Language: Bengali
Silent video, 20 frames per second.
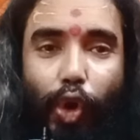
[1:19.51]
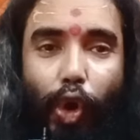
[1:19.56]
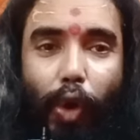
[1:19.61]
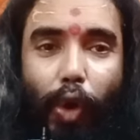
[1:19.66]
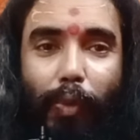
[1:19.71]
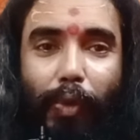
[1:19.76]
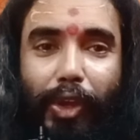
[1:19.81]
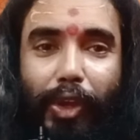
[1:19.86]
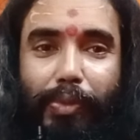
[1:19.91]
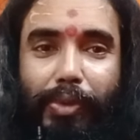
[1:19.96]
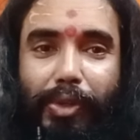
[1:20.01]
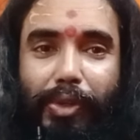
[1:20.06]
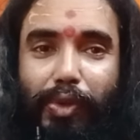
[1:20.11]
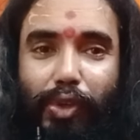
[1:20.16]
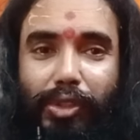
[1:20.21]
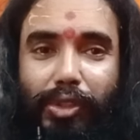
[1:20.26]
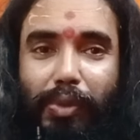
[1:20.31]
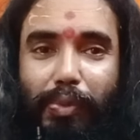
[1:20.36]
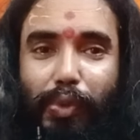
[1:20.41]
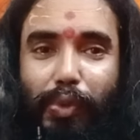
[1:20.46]
অবয়বের
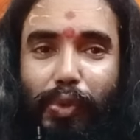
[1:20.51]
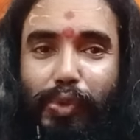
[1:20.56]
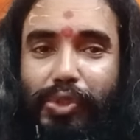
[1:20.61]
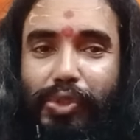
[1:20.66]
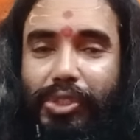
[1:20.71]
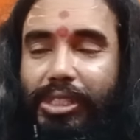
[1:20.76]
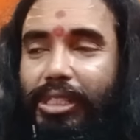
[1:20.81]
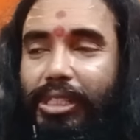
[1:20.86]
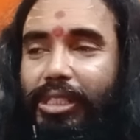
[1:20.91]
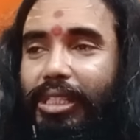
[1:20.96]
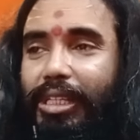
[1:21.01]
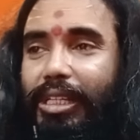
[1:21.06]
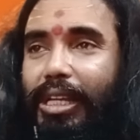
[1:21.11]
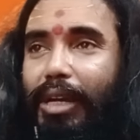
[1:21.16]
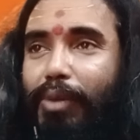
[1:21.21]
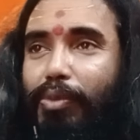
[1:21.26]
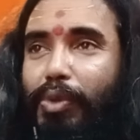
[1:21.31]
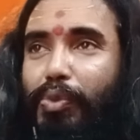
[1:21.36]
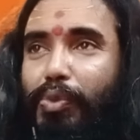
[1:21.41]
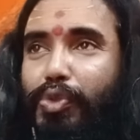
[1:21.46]
কথা বলুন যেটা দেখে
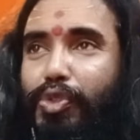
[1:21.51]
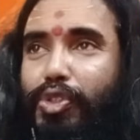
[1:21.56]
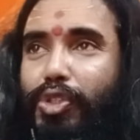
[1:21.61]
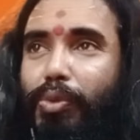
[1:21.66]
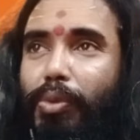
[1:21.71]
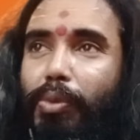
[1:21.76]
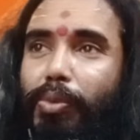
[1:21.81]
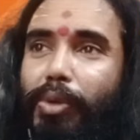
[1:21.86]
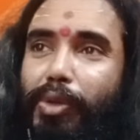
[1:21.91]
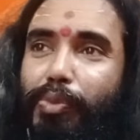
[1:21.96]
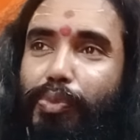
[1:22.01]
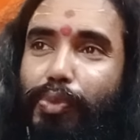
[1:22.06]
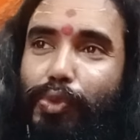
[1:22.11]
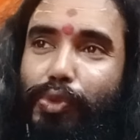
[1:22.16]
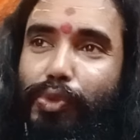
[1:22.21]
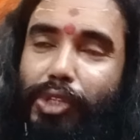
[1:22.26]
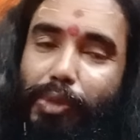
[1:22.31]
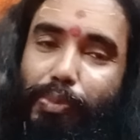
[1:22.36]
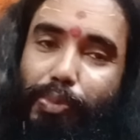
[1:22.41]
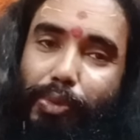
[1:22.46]
আমরা বুঝতে পারবো এই
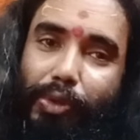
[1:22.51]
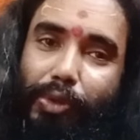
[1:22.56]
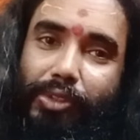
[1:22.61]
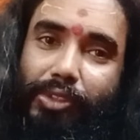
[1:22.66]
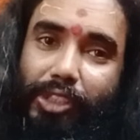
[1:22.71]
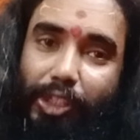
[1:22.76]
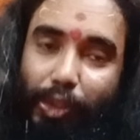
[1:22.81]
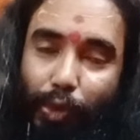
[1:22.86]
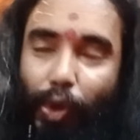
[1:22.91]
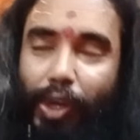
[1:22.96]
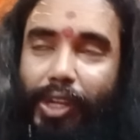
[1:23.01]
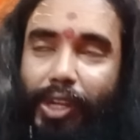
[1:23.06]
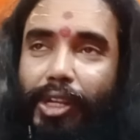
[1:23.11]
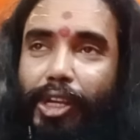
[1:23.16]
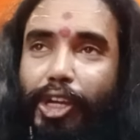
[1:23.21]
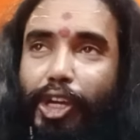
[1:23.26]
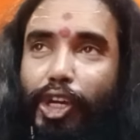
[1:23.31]
পুরুষ এই প্রকৃতির হয়